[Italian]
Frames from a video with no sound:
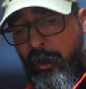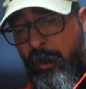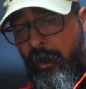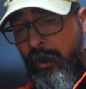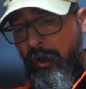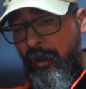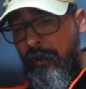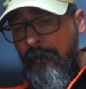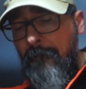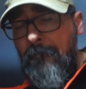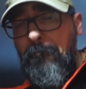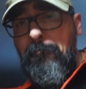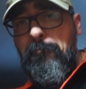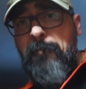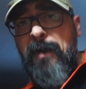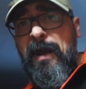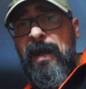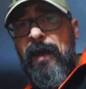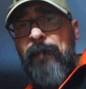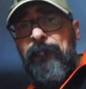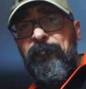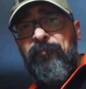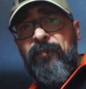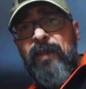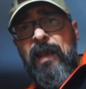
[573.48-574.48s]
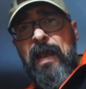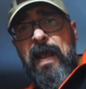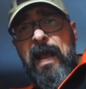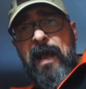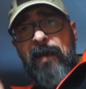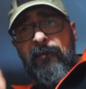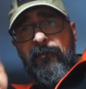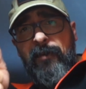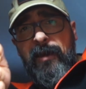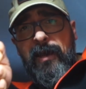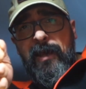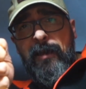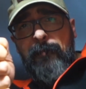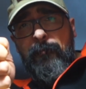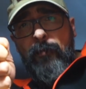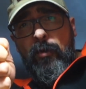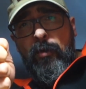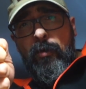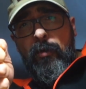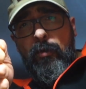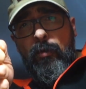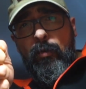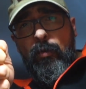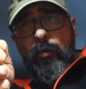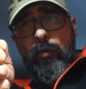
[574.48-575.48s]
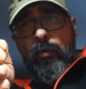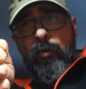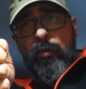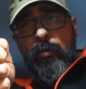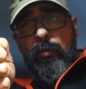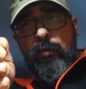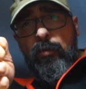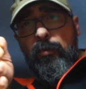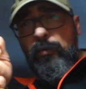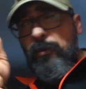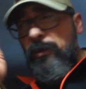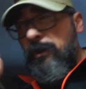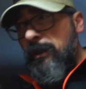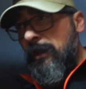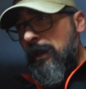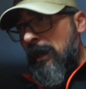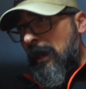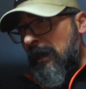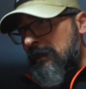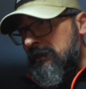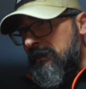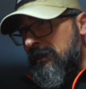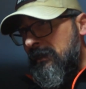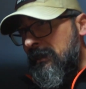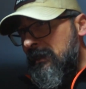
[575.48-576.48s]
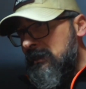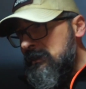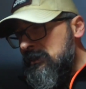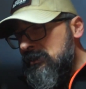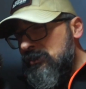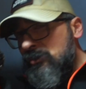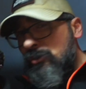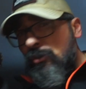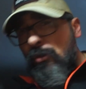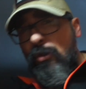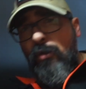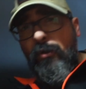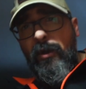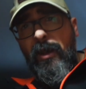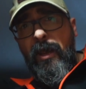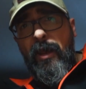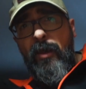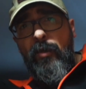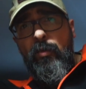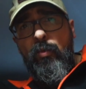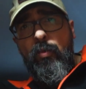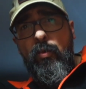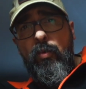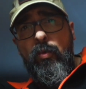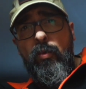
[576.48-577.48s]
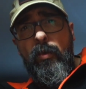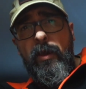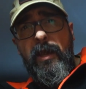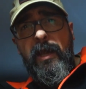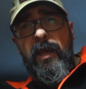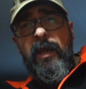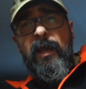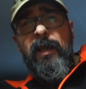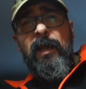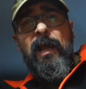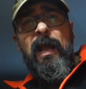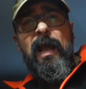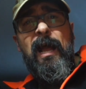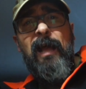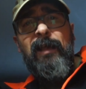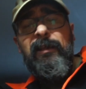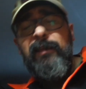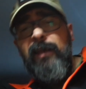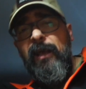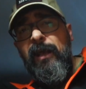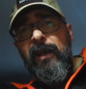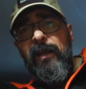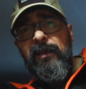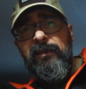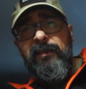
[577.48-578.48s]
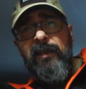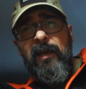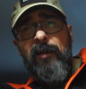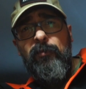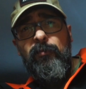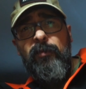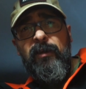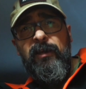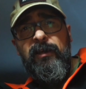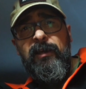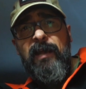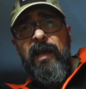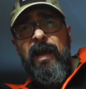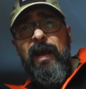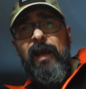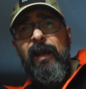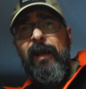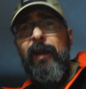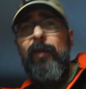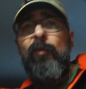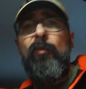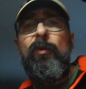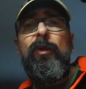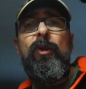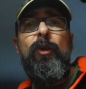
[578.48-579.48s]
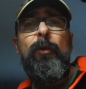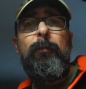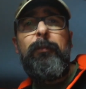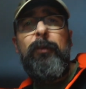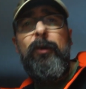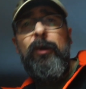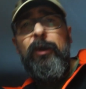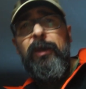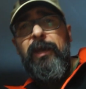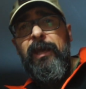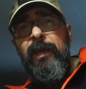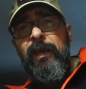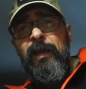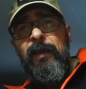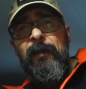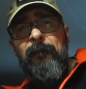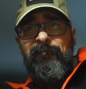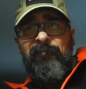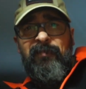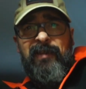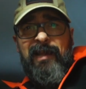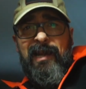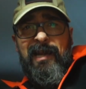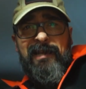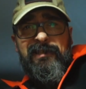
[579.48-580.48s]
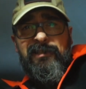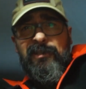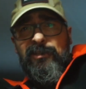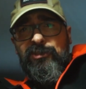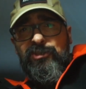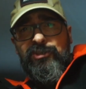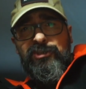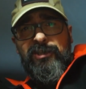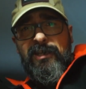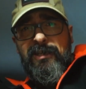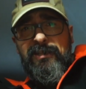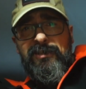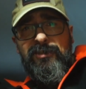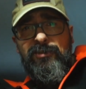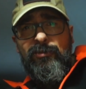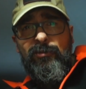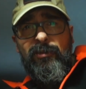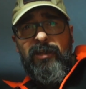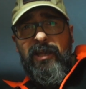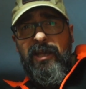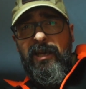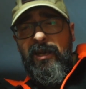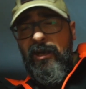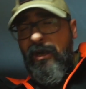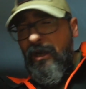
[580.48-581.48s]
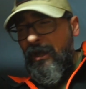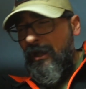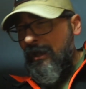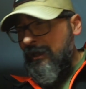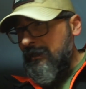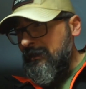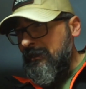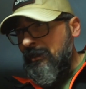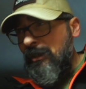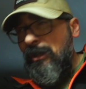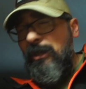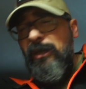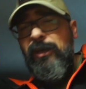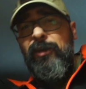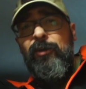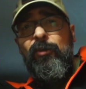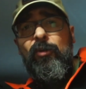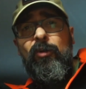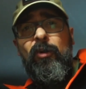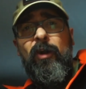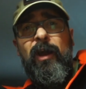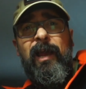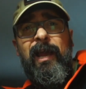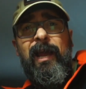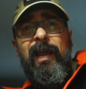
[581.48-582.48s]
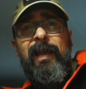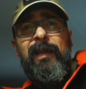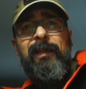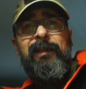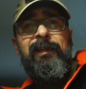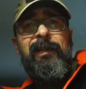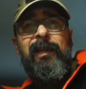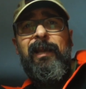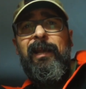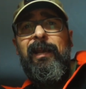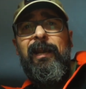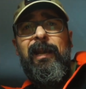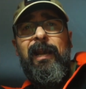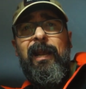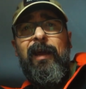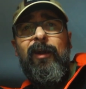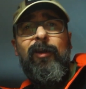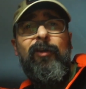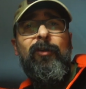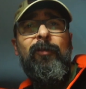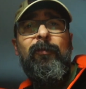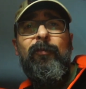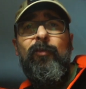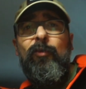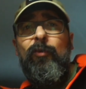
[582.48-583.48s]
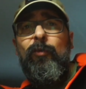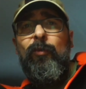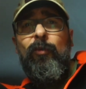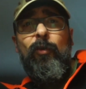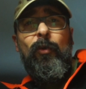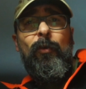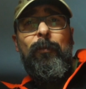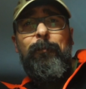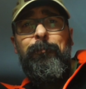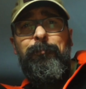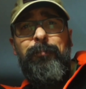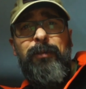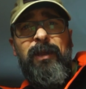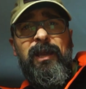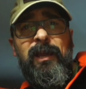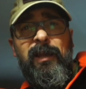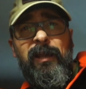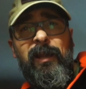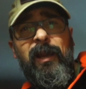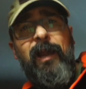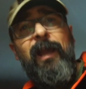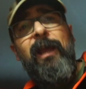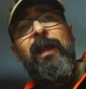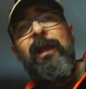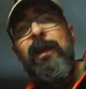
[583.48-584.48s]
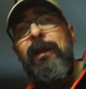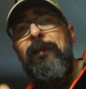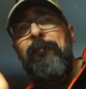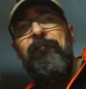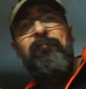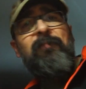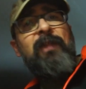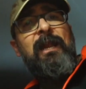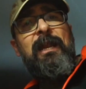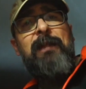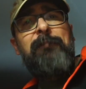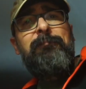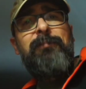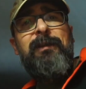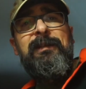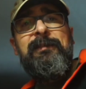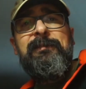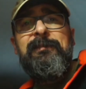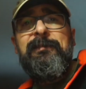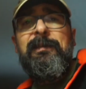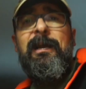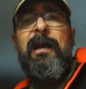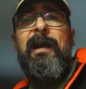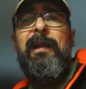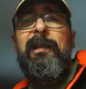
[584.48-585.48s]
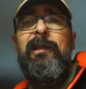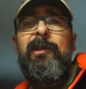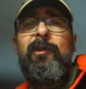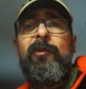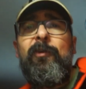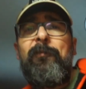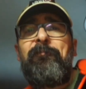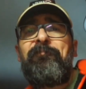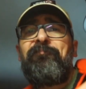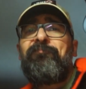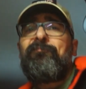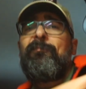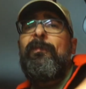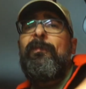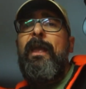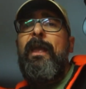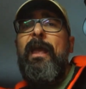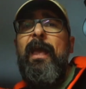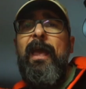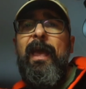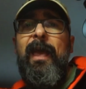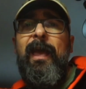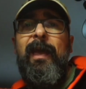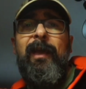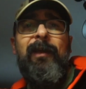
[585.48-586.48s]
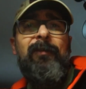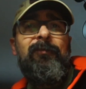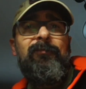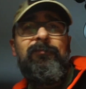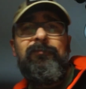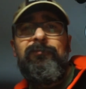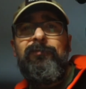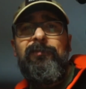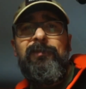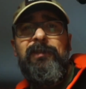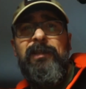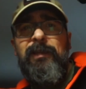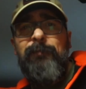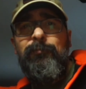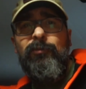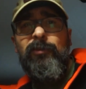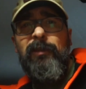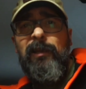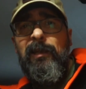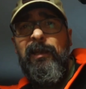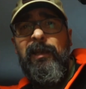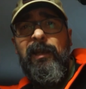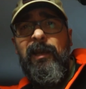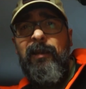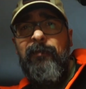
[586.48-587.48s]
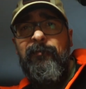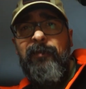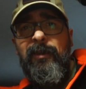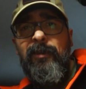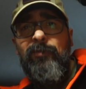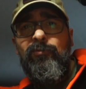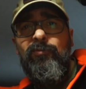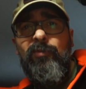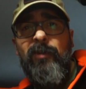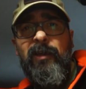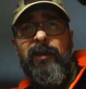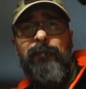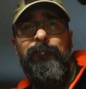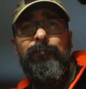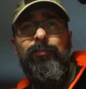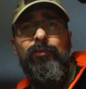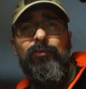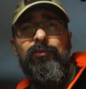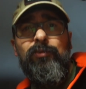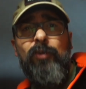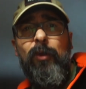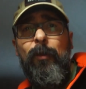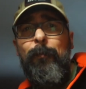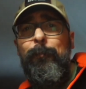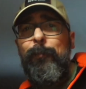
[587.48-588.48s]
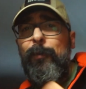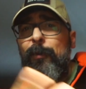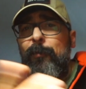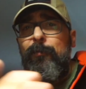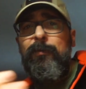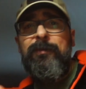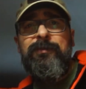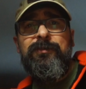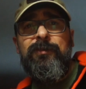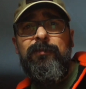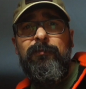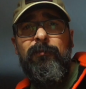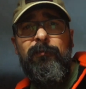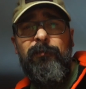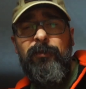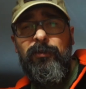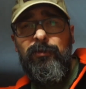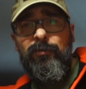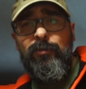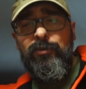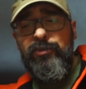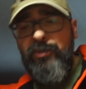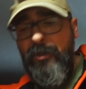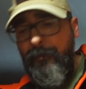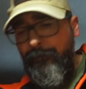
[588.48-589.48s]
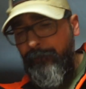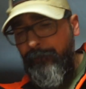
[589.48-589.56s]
no, ma avremo una direzione in cui andare a traguardare quello poi dell'esercizio del tiro e del colpire il bersaglio è un tipo di allenamento che purtroppo in questo momento ci è